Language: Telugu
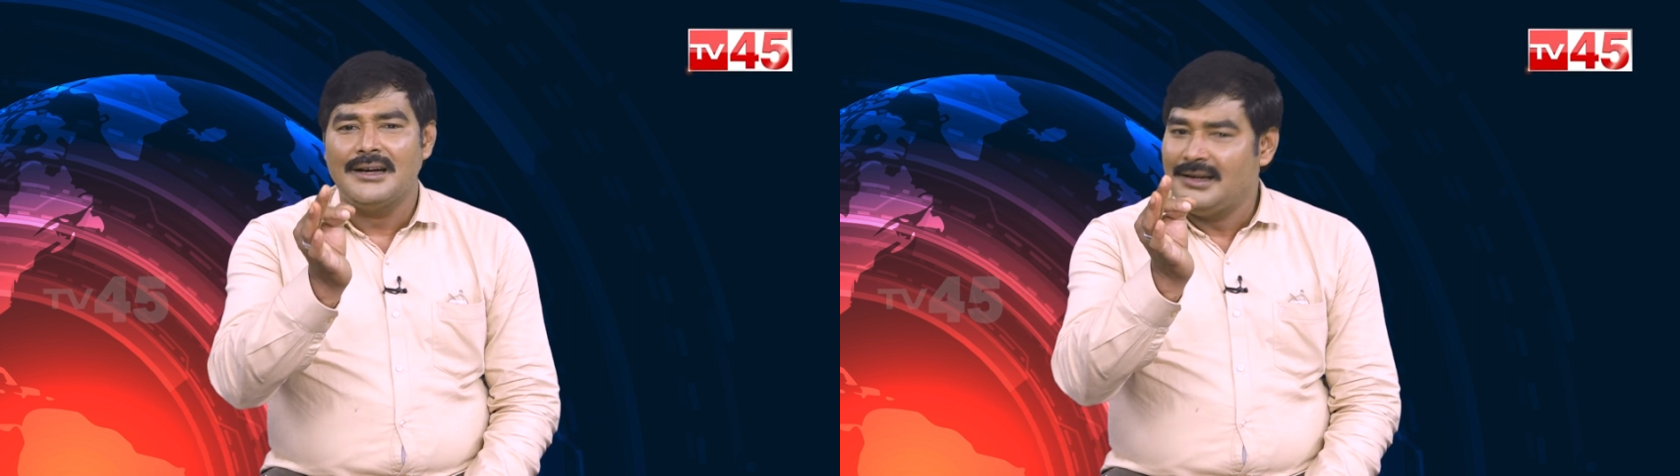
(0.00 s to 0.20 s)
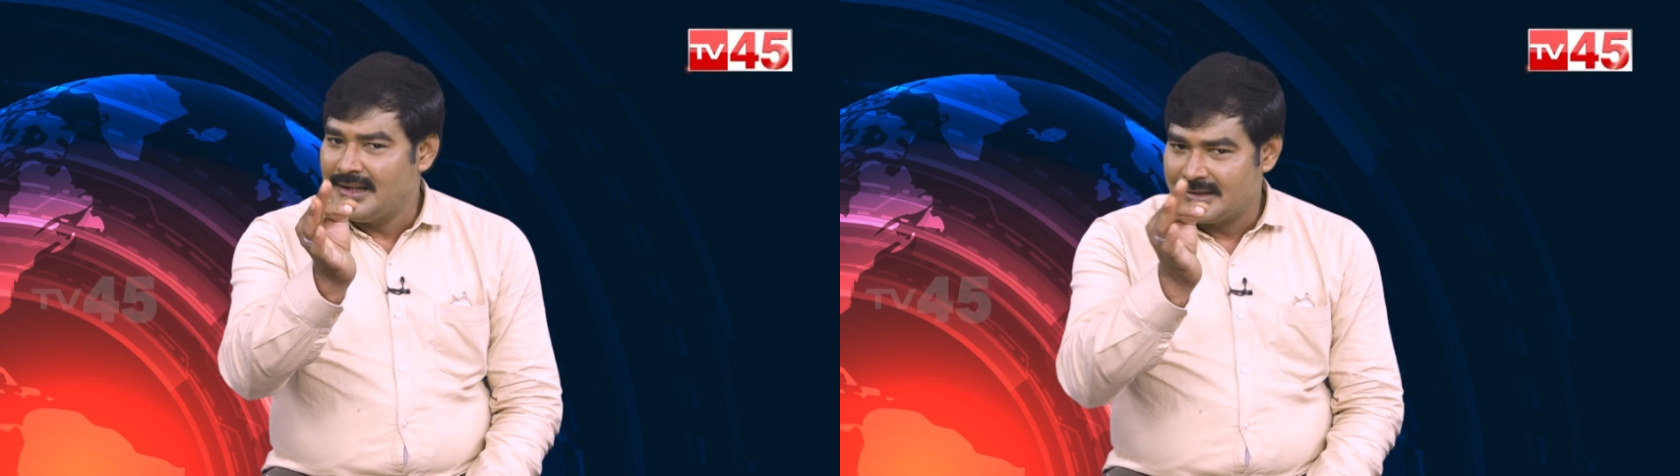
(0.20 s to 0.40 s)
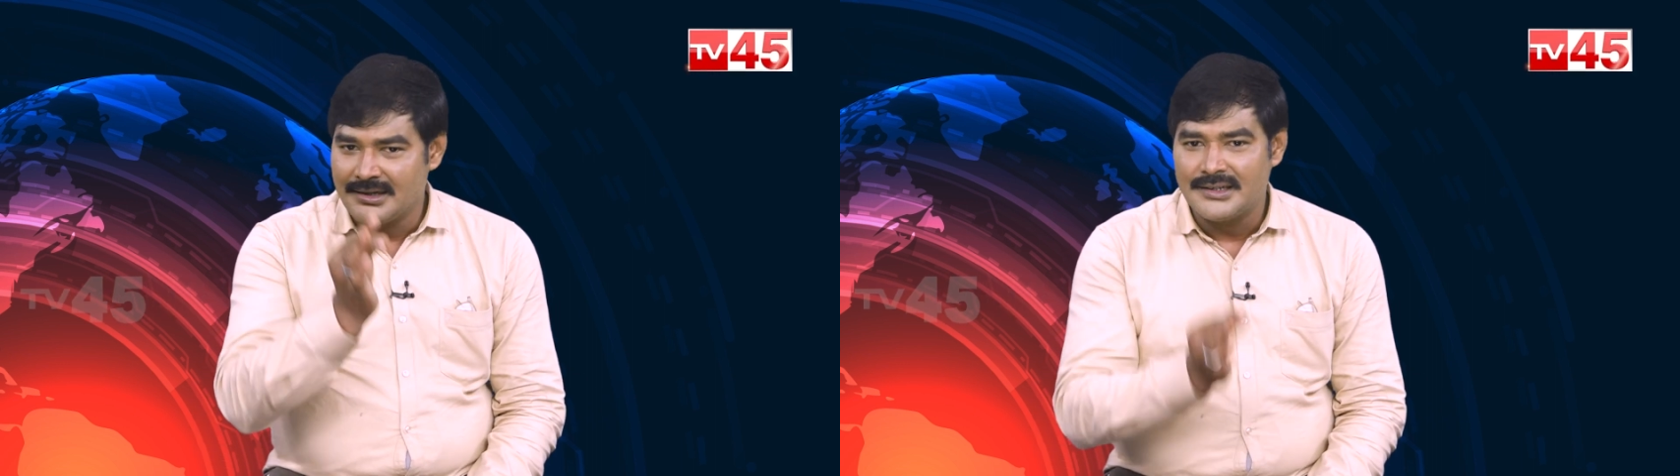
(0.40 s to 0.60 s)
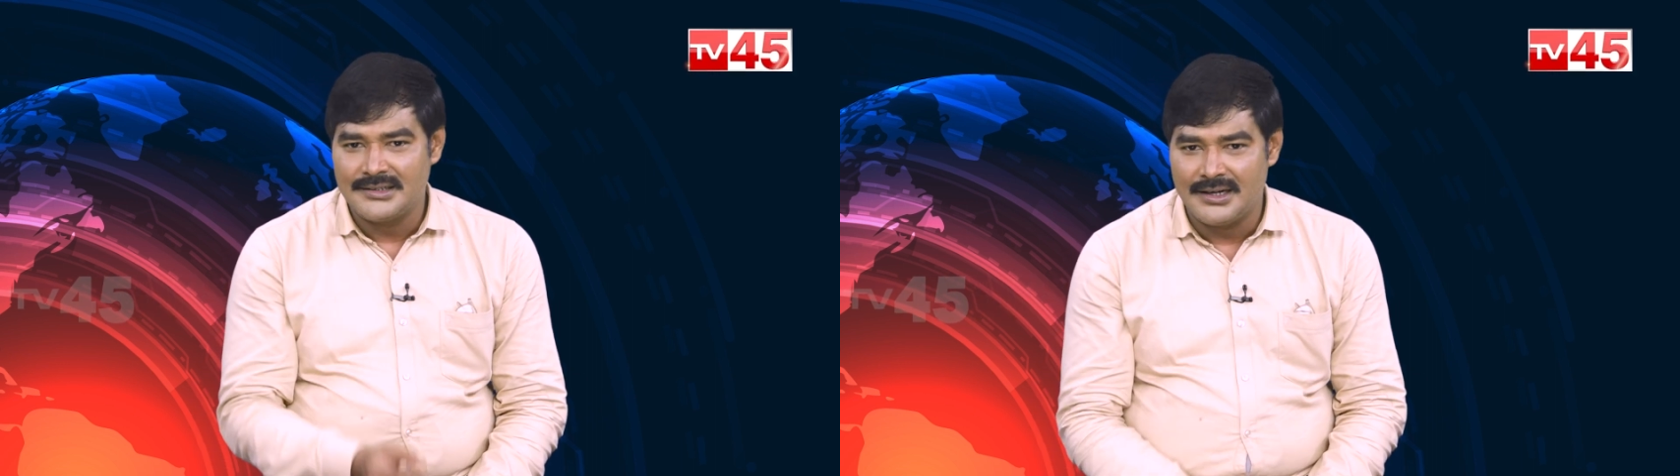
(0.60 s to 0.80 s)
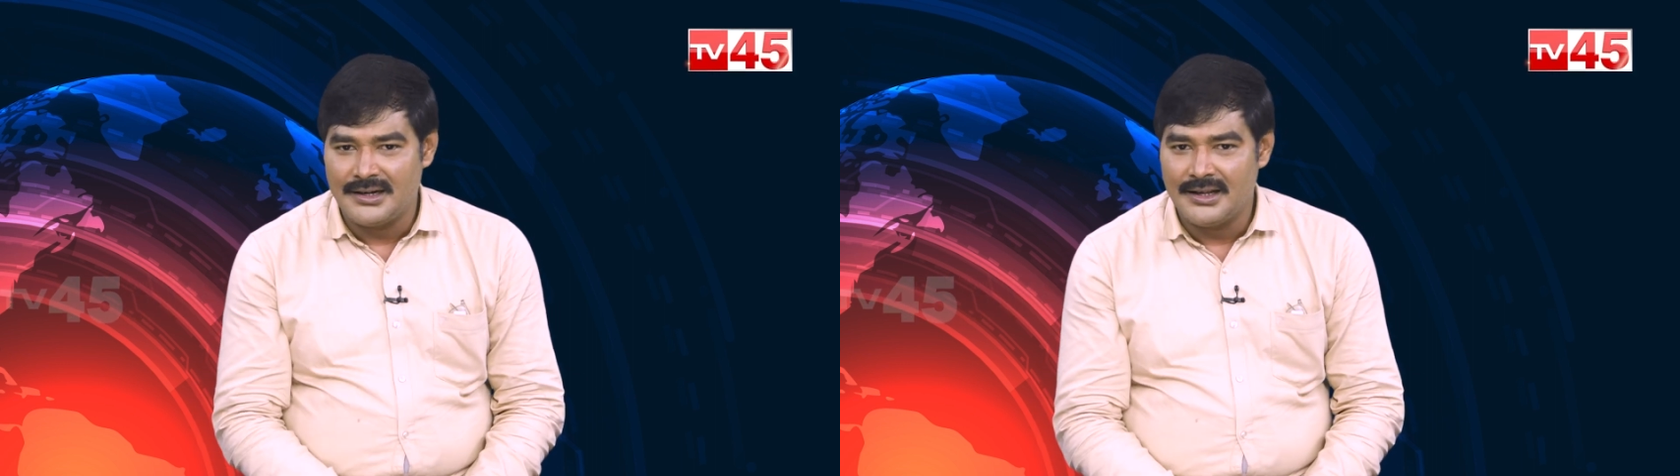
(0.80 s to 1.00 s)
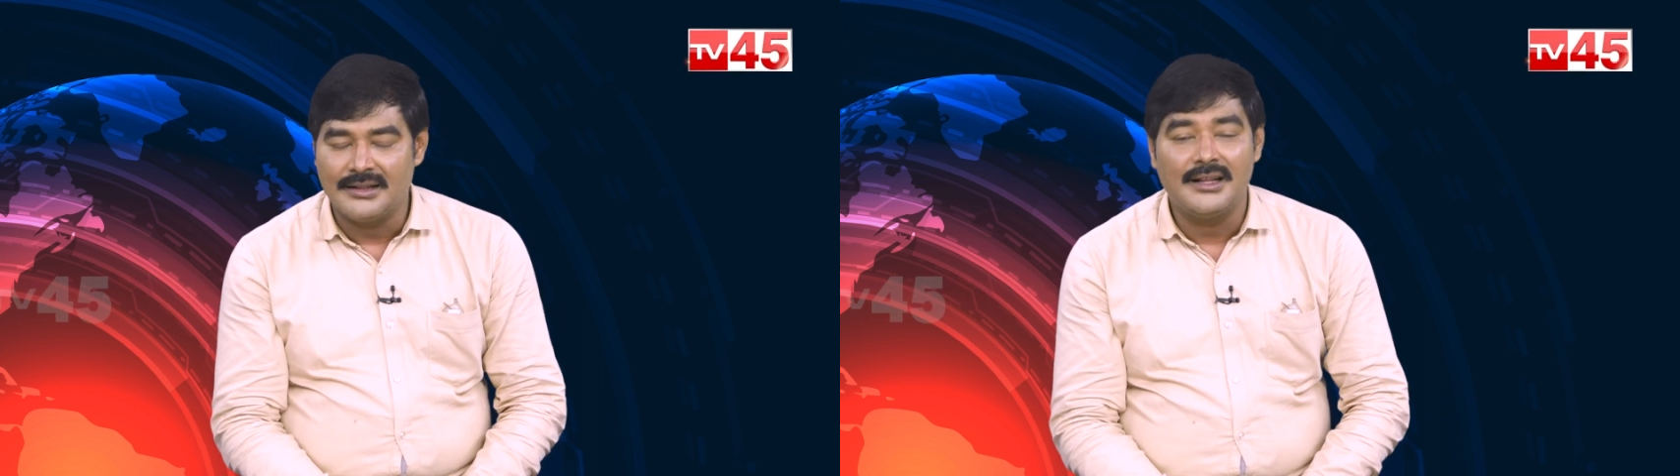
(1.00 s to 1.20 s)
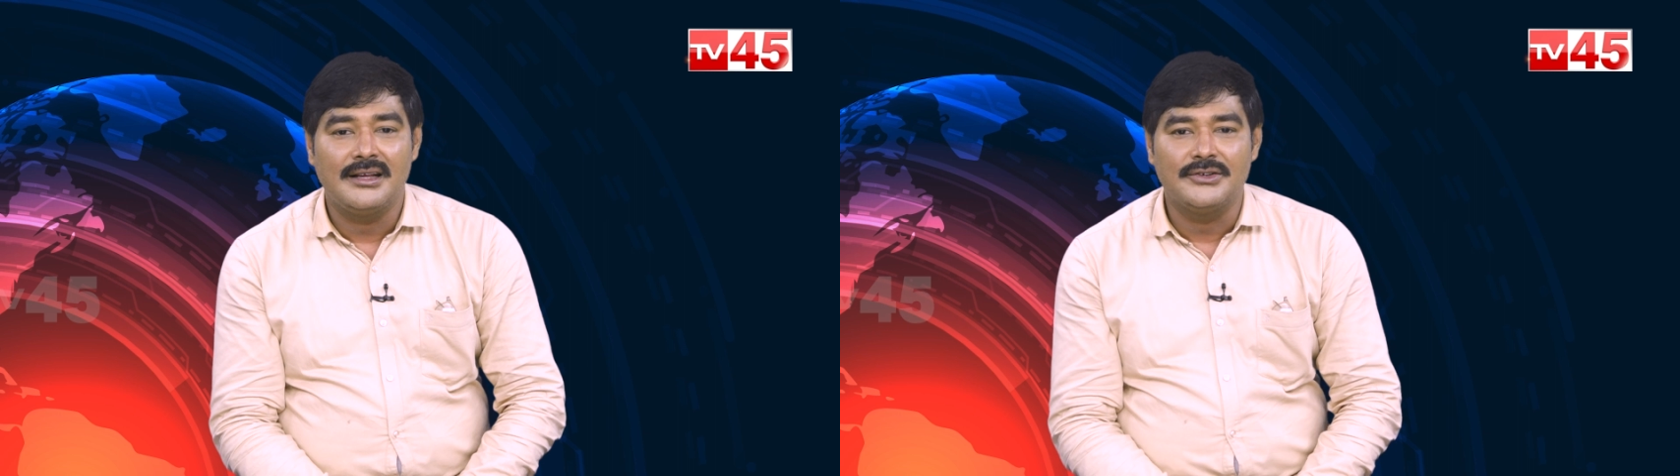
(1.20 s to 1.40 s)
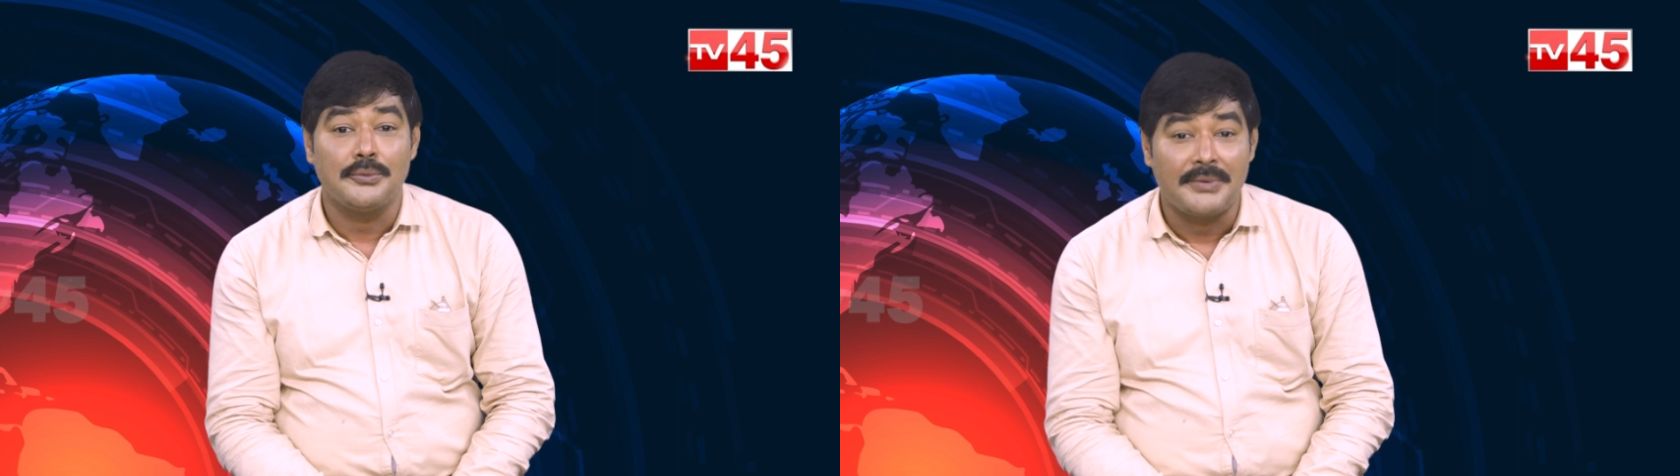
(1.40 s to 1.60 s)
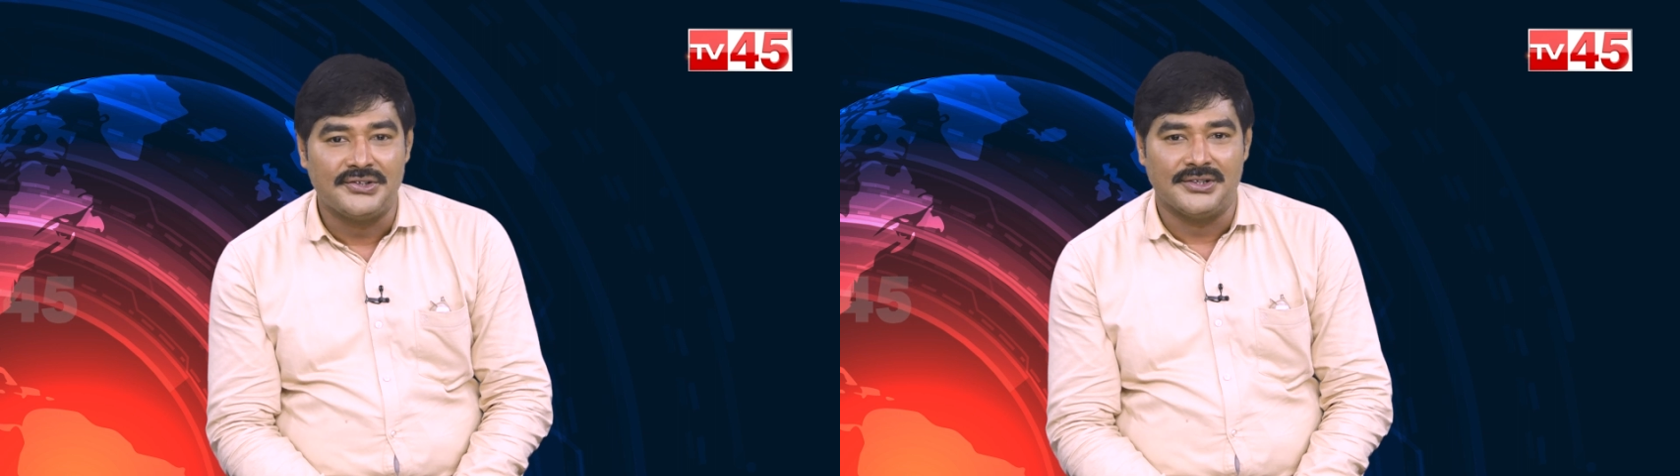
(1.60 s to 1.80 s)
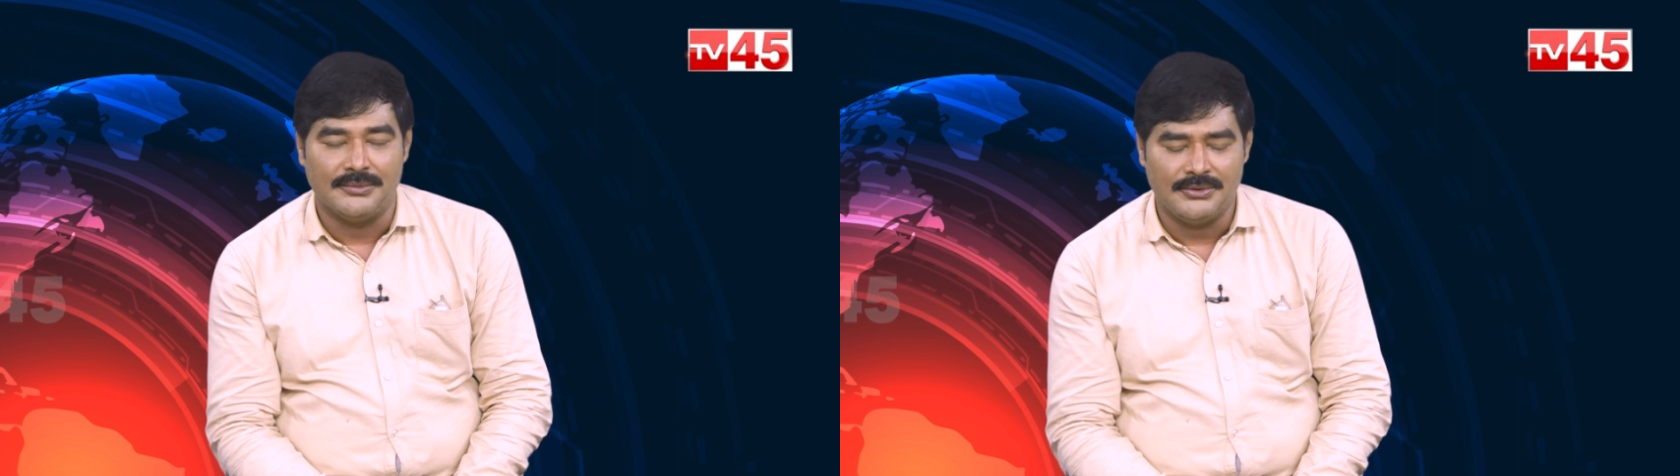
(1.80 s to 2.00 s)
థర్టీ ఇయర్స్ ఇండస్ట్రీ అంటే అందరికీ
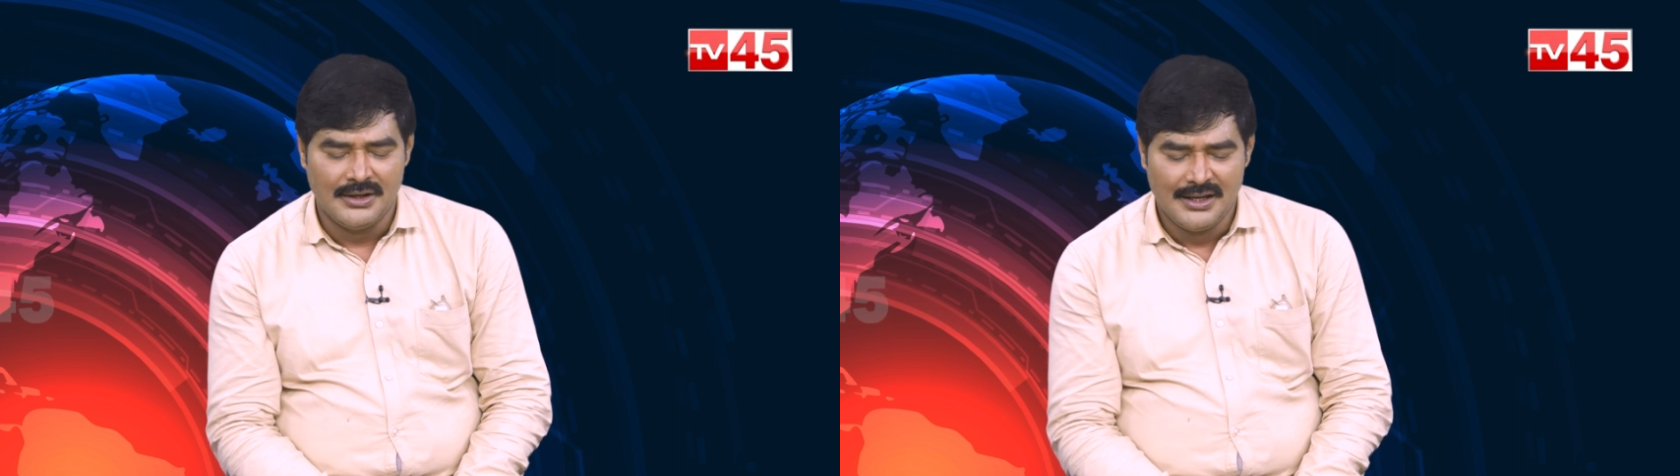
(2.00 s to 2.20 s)
సుపరిచితము